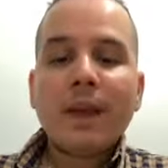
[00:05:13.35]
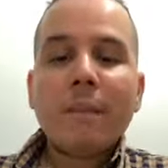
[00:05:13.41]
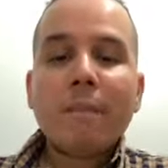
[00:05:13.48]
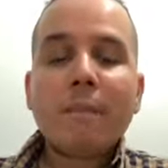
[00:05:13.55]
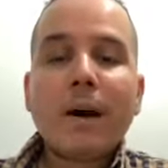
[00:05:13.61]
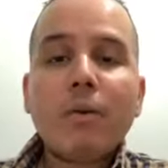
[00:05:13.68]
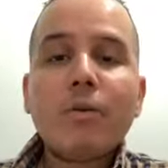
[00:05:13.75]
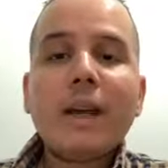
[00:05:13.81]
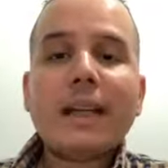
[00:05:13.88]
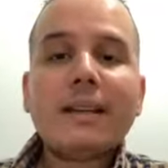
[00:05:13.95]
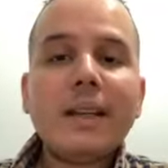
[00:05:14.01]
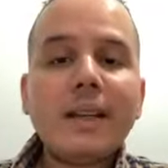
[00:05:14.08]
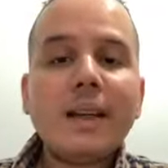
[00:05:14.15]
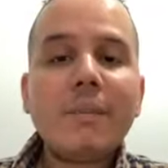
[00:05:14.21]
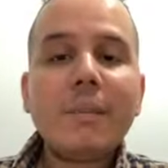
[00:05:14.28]

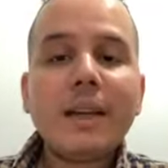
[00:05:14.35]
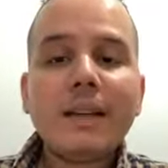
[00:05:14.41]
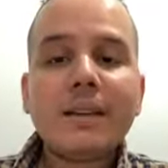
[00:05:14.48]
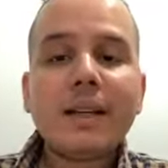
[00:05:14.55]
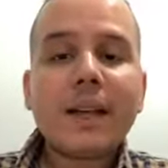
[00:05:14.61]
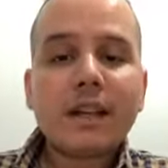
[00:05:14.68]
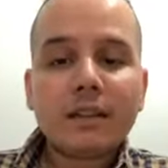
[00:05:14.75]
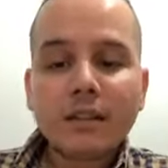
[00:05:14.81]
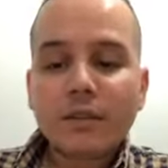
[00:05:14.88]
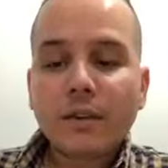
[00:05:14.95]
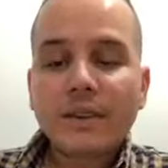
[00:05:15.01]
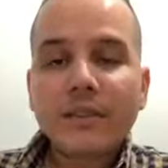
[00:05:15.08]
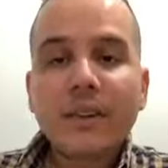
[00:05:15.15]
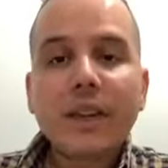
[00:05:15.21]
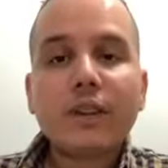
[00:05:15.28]
paulatinamente que se
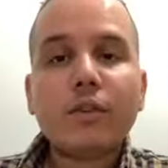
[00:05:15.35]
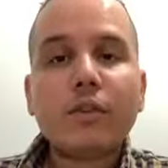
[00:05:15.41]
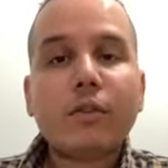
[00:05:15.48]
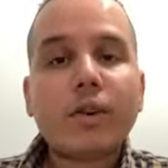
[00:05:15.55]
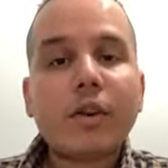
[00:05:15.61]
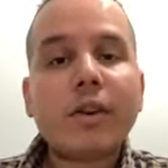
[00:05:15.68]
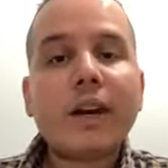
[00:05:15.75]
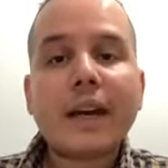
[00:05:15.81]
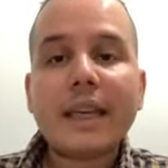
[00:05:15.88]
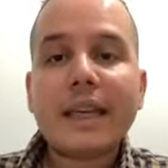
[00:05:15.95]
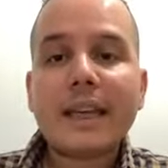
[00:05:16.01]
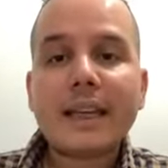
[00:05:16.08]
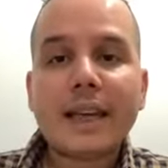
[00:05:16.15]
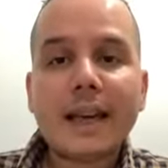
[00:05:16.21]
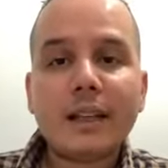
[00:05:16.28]
fue haciendo, fueron
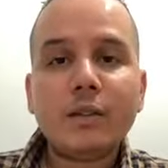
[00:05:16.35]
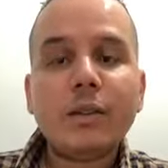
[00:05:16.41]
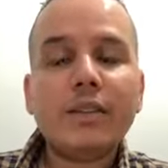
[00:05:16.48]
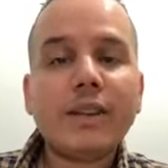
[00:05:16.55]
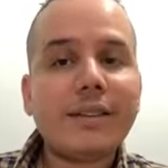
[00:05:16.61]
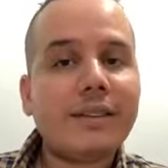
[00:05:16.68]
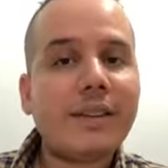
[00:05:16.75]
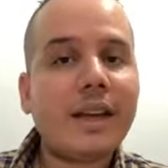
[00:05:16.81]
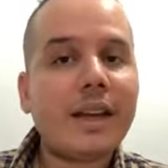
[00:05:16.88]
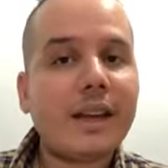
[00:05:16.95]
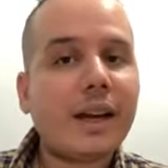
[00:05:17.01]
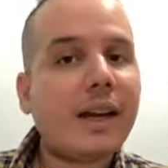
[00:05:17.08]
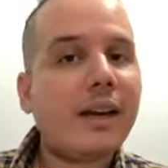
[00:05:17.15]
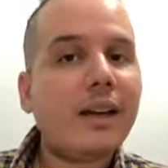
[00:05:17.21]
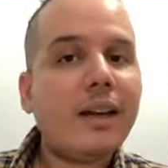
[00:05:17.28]
rellenando esa
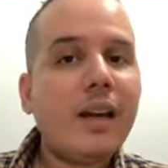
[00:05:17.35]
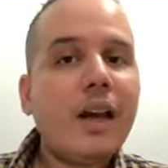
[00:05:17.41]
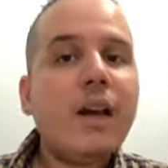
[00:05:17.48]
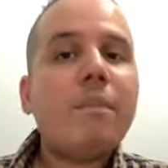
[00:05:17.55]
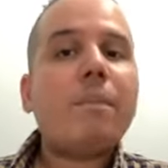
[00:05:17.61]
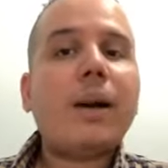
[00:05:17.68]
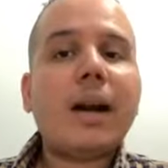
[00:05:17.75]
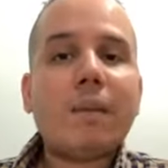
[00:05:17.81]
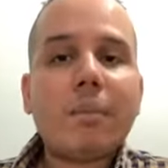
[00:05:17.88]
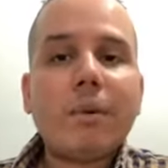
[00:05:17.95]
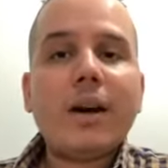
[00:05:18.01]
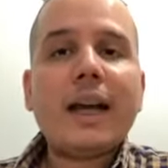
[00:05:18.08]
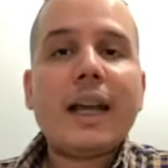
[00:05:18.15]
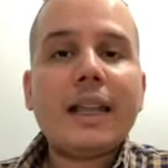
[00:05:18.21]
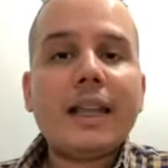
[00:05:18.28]
ciénaga para
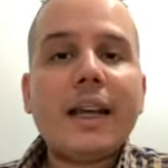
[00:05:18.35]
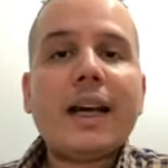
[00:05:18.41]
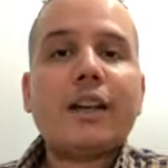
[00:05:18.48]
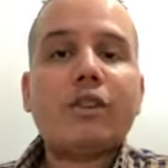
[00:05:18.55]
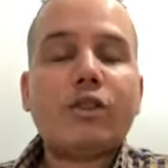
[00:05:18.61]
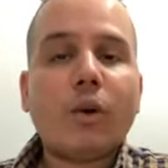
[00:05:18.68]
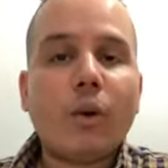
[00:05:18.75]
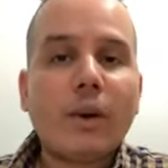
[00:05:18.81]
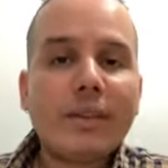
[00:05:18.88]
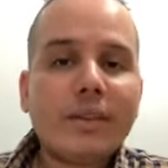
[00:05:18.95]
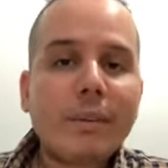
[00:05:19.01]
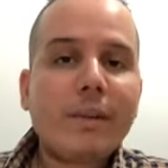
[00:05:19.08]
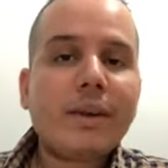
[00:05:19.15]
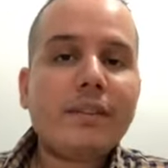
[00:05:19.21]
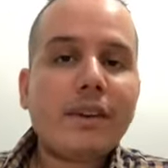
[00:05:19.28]
poder generar toda
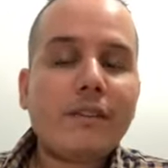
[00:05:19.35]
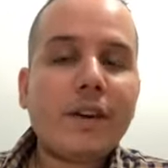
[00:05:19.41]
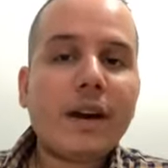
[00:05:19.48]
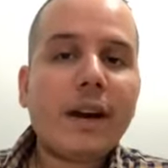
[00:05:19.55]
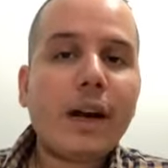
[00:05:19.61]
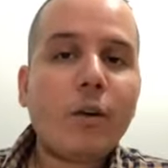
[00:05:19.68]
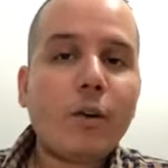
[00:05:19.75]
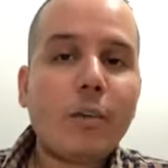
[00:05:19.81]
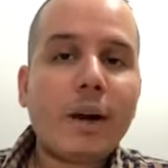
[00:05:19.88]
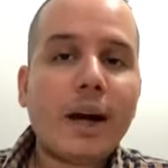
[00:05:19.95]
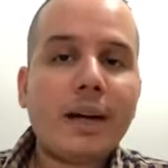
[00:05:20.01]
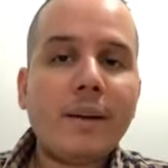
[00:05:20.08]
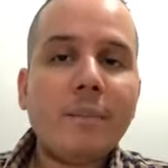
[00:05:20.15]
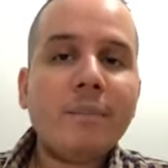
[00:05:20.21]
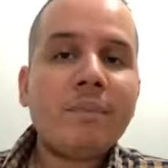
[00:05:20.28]
esa, franja
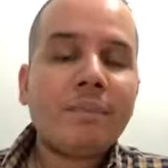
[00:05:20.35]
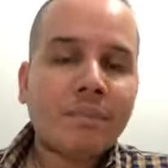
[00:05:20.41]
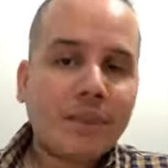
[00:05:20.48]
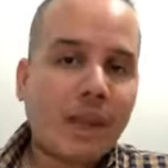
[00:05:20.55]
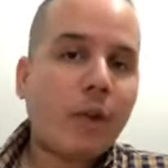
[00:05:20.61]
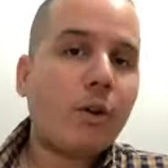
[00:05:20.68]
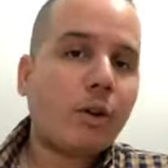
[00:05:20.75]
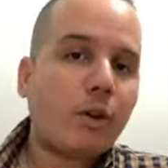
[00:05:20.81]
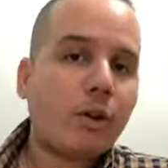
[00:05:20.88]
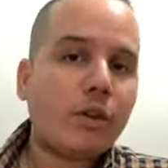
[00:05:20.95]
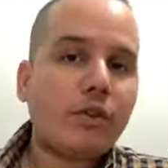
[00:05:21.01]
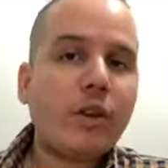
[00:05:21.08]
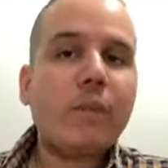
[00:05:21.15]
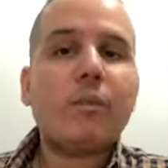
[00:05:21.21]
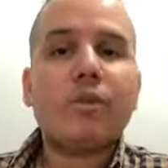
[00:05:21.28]
urbana que hoy
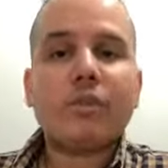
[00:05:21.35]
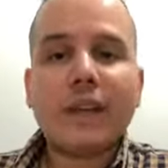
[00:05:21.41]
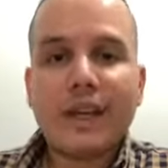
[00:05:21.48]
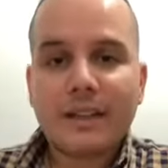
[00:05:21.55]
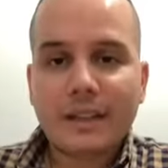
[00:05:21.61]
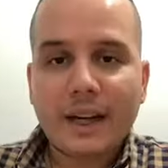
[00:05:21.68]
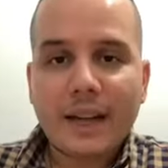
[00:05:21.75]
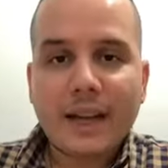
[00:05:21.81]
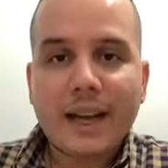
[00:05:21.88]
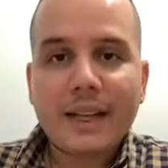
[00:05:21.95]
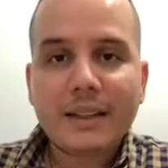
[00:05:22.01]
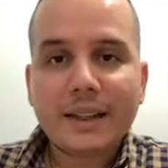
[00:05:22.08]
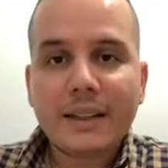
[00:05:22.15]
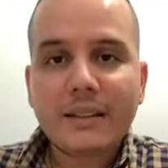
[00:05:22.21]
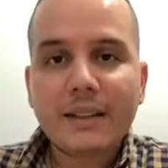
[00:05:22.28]
conocemos entre la
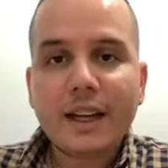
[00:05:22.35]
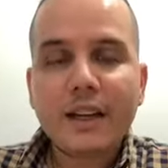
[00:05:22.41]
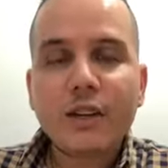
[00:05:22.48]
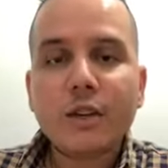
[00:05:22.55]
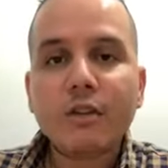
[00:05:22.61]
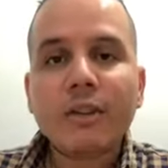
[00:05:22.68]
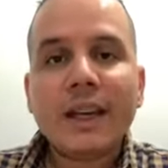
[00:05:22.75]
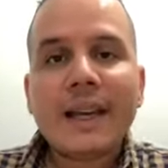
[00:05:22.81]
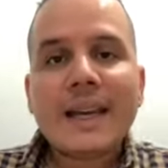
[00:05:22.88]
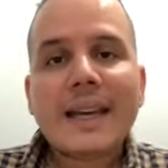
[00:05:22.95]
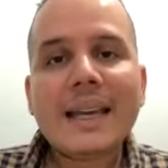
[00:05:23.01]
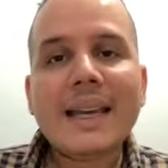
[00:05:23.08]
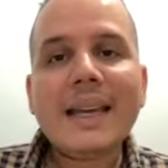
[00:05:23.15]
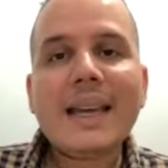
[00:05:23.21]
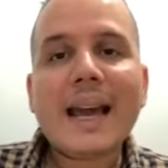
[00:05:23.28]
calle 32
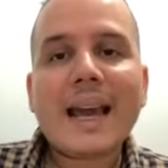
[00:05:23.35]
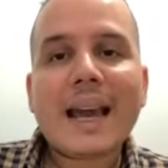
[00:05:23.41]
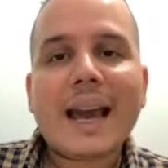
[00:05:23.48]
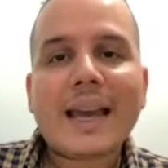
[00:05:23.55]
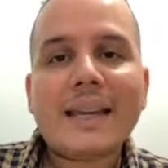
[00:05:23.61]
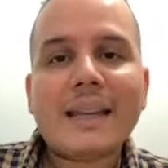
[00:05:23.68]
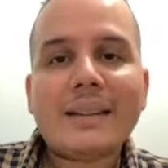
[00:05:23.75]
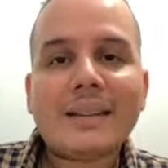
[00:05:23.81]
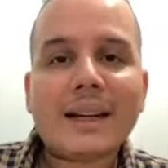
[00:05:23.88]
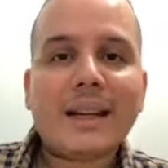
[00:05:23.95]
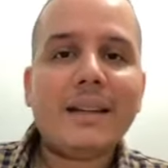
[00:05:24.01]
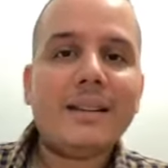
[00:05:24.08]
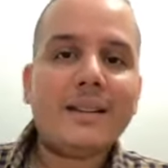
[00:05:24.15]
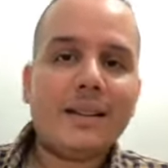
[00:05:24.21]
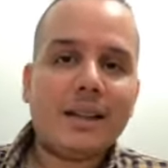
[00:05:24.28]
y la calle
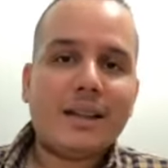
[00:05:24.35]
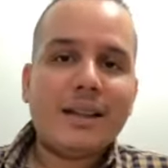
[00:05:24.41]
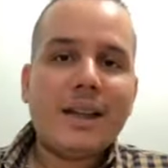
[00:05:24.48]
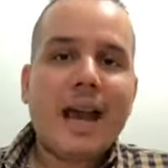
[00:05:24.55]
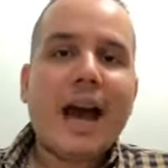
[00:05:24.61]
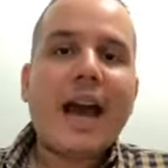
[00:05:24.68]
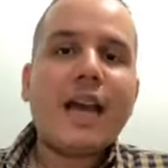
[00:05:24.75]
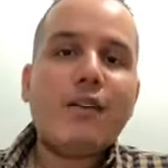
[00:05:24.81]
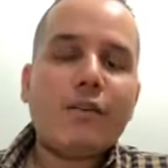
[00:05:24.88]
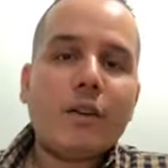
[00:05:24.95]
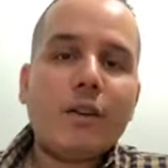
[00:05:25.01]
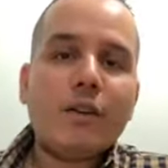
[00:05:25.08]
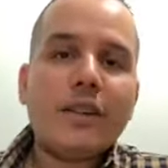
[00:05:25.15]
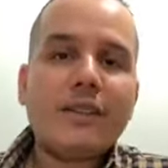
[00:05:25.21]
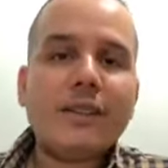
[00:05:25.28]
30. Ahí
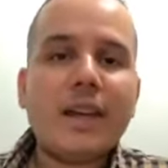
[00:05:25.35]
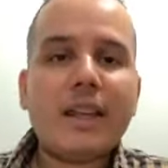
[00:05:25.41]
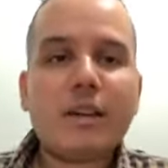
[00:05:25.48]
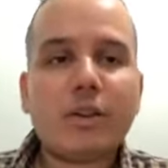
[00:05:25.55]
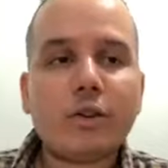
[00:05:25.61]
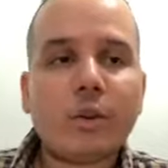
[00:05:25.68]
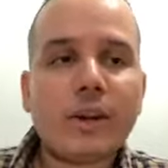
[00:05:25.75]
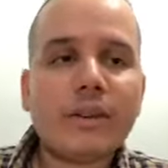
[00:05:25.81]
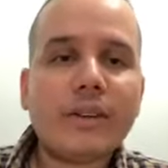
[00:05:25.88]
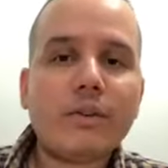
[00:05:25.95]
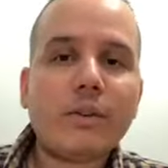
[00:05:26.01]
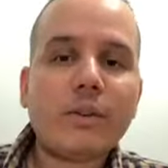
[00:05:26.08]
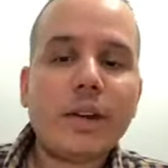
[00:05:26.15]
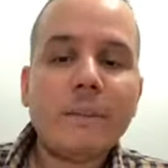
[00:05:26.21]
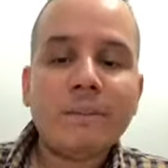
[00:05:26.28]
fue donde se generó toda esa
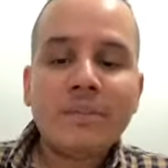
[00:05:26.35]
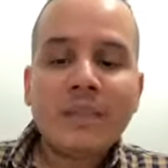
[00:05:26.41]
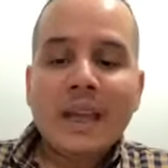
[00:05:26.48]
zona.